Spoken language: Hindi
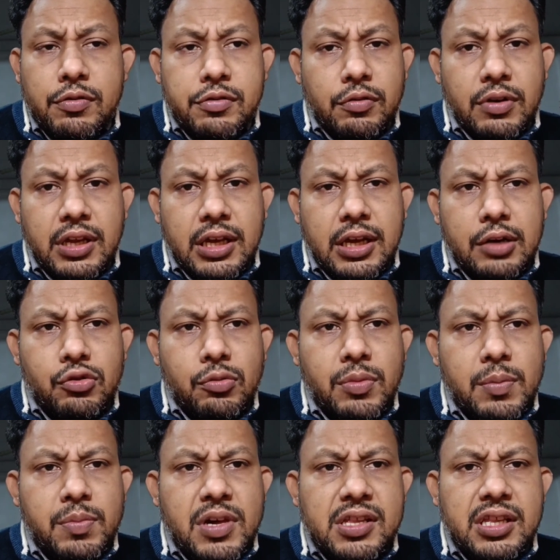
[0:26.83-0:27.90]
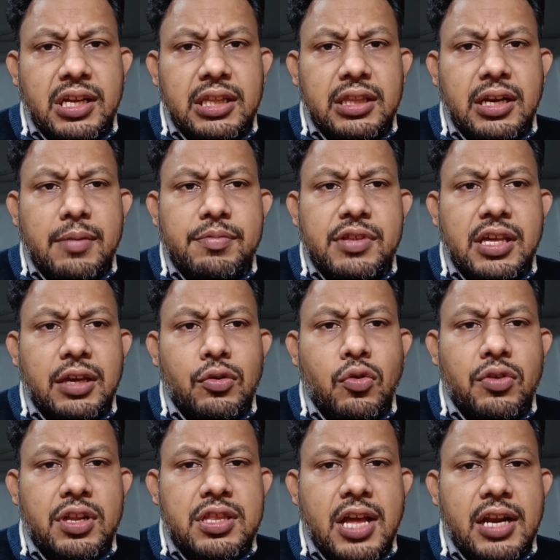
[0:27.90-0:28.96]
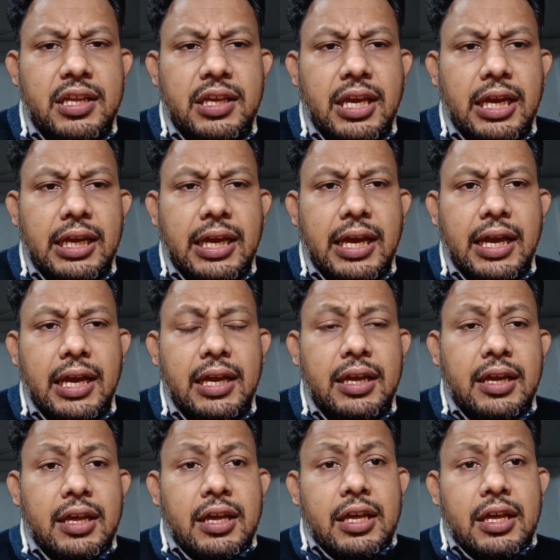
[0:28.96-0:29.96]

उसको लेकर जो बीपीएससी की तरफ से एक नोटिस जारी किया गया है